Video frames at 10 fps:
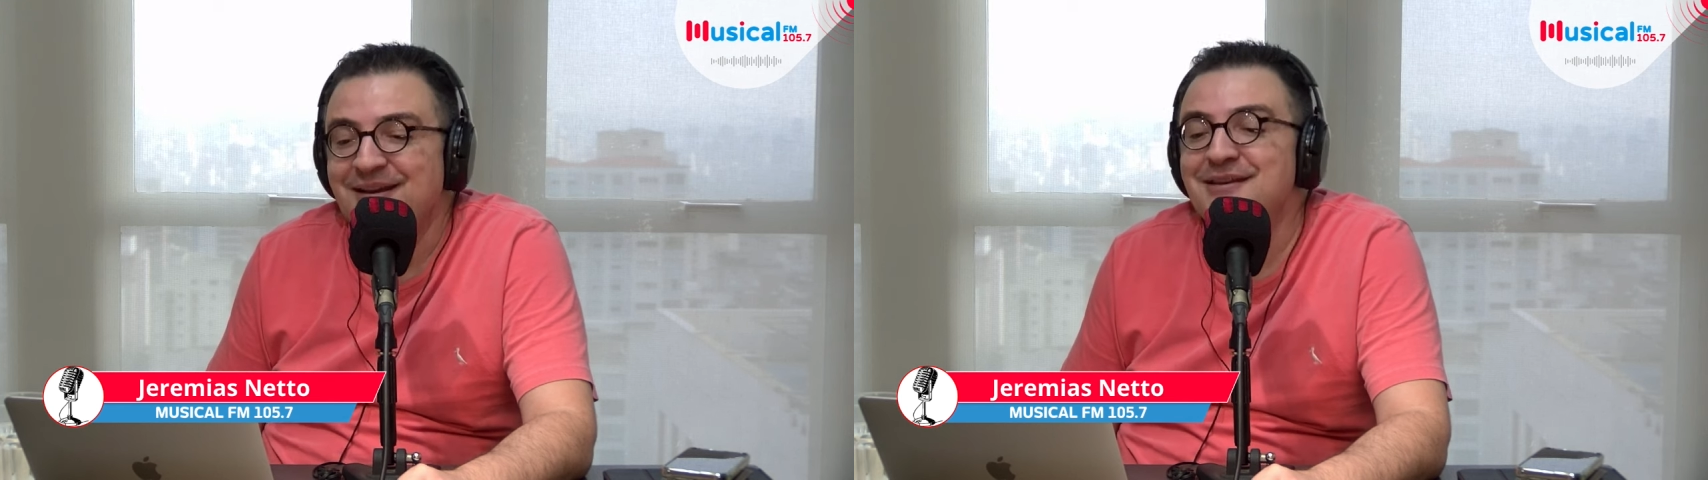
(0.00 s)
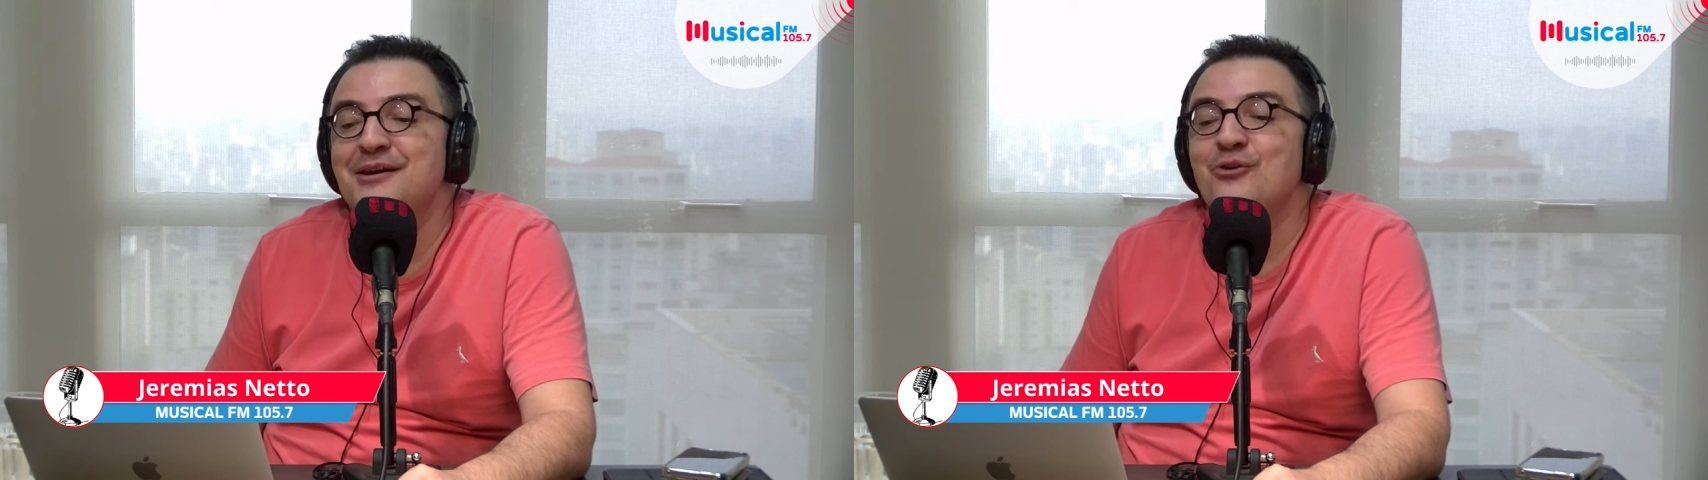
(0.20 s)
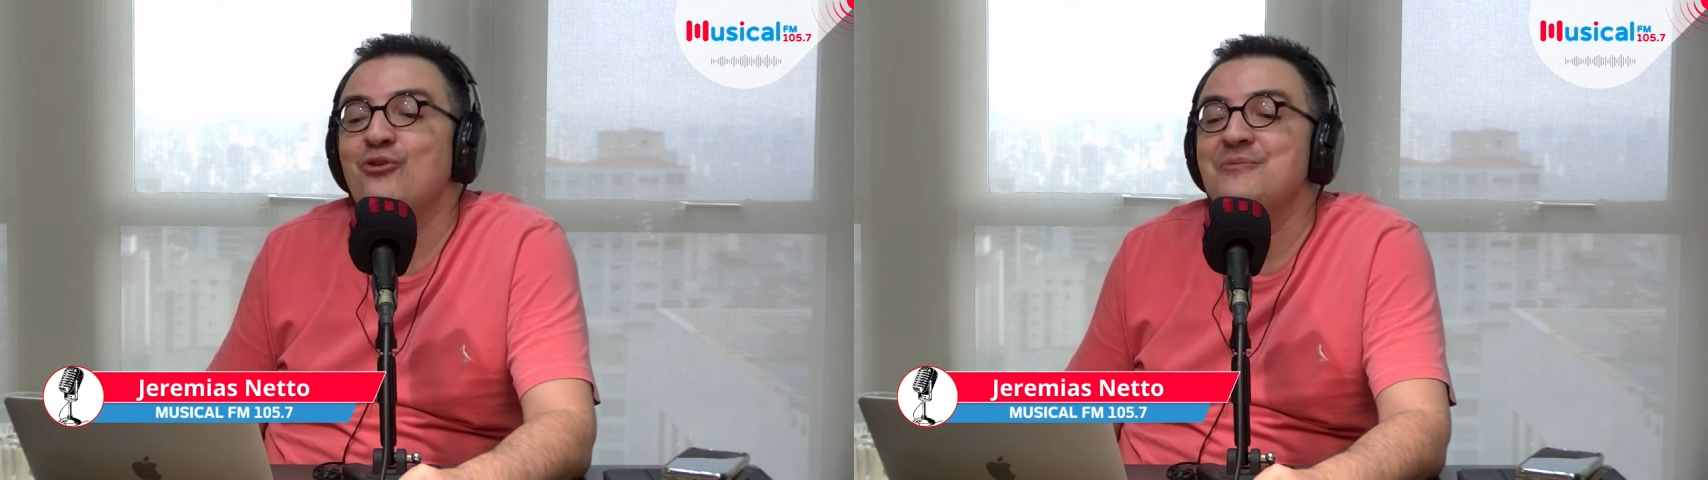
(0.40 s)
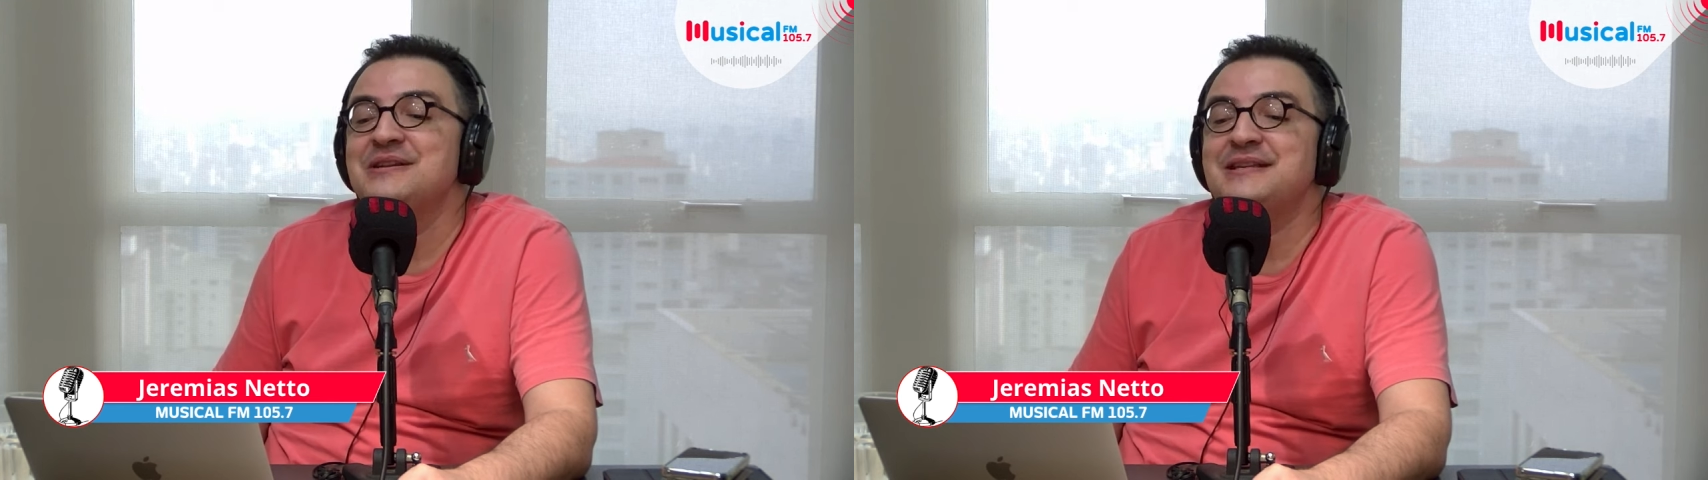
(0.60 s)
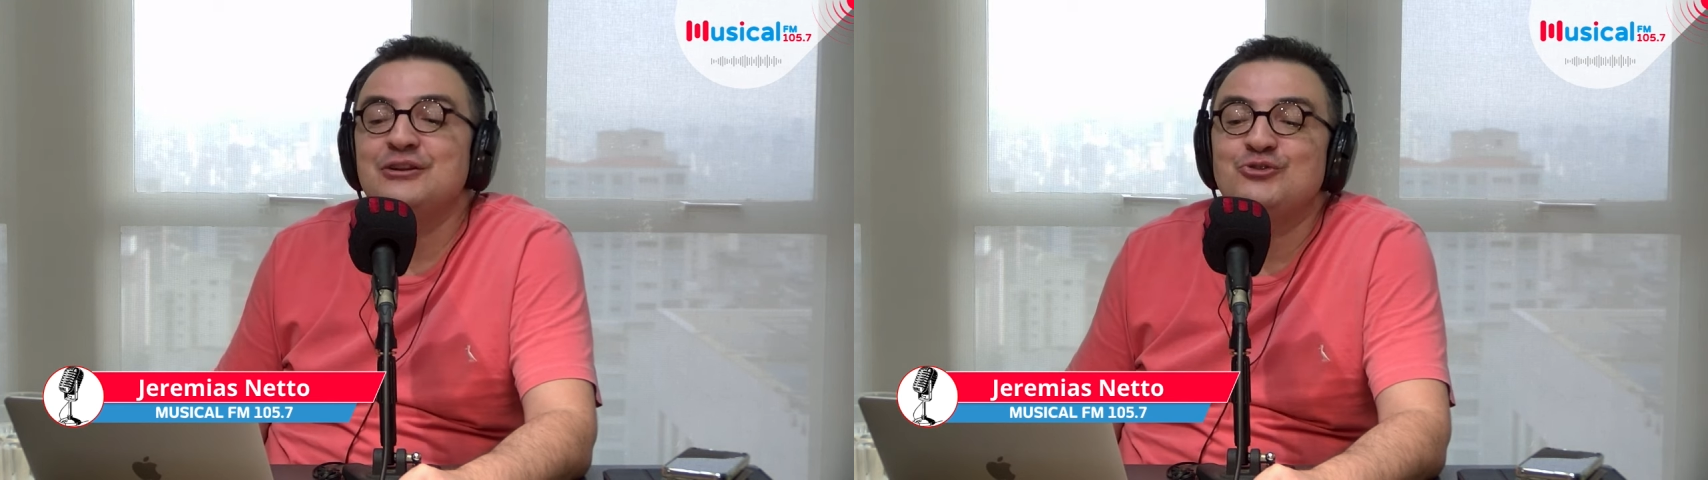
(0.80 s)
E aí eu
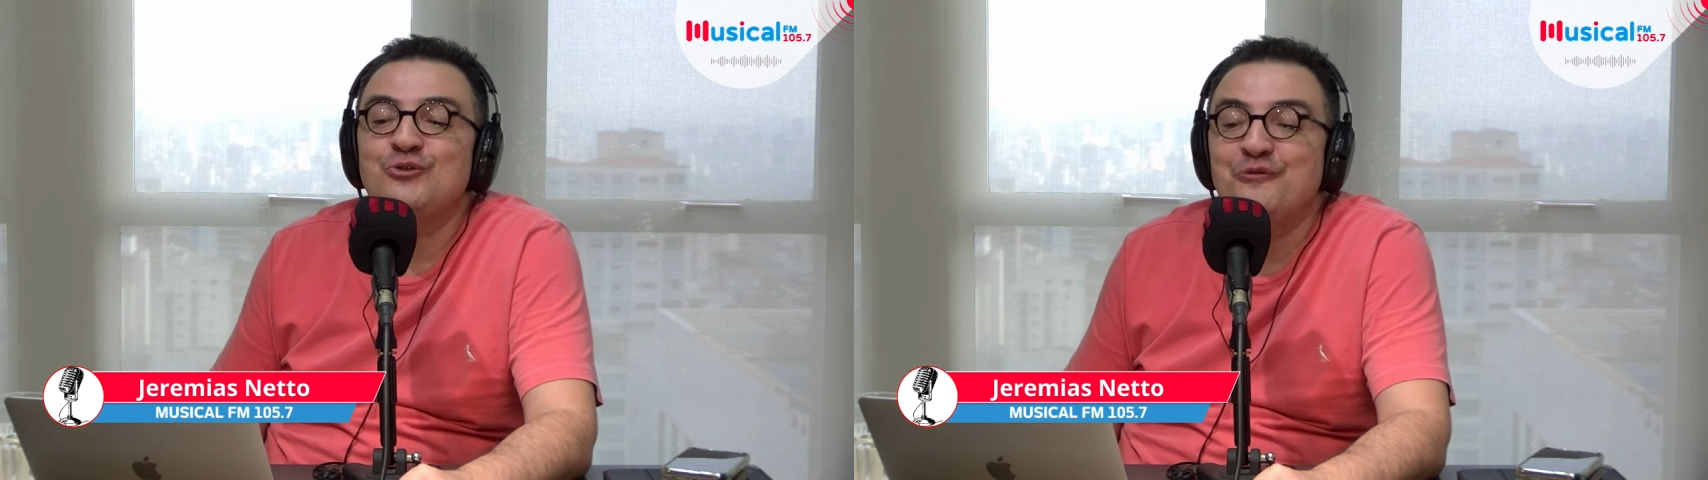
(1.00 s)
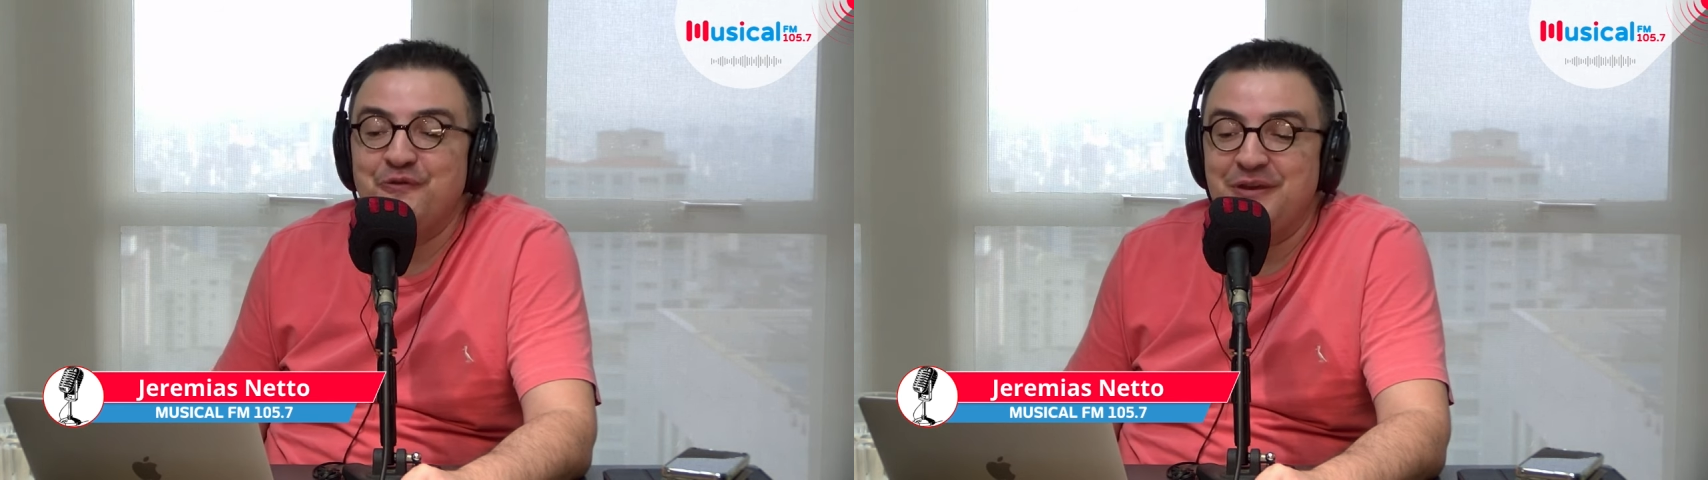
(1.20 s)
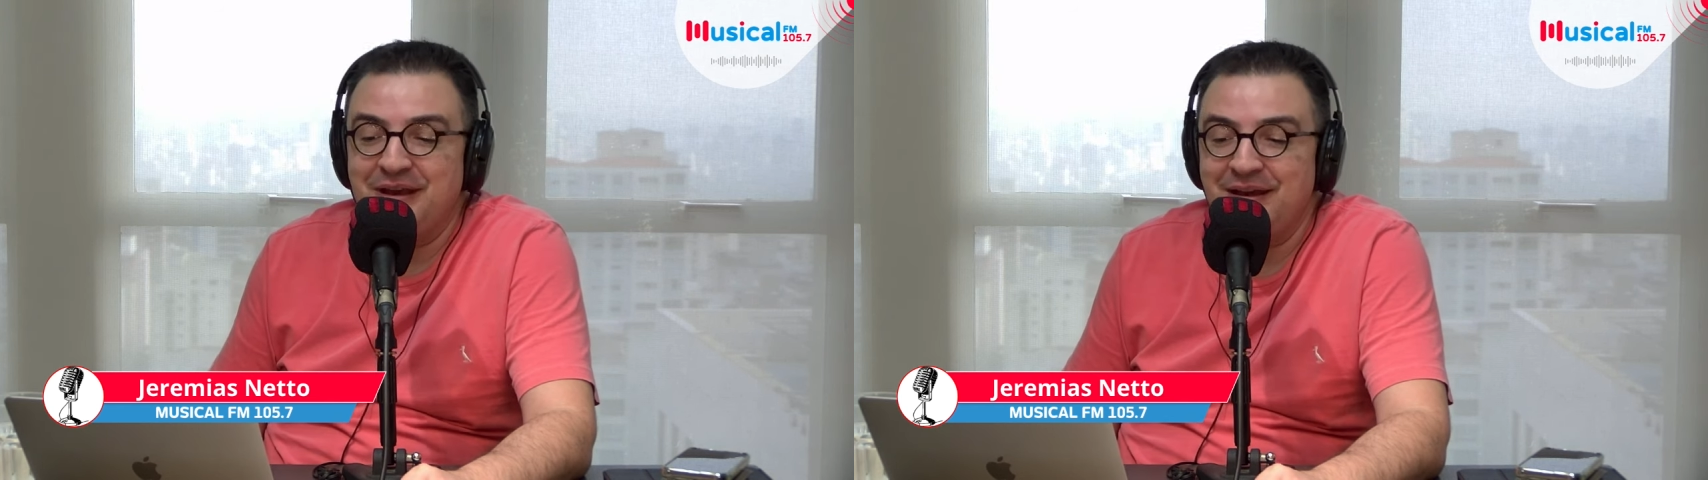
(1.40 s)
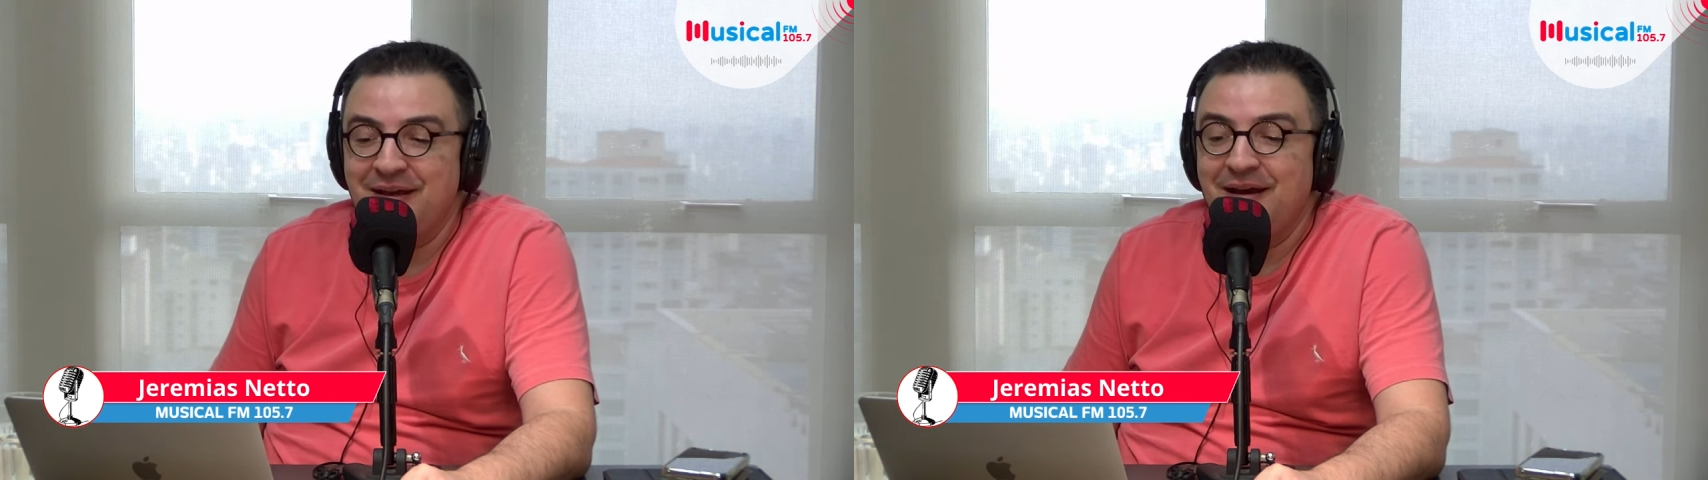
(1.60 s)
comecei a te ouvir.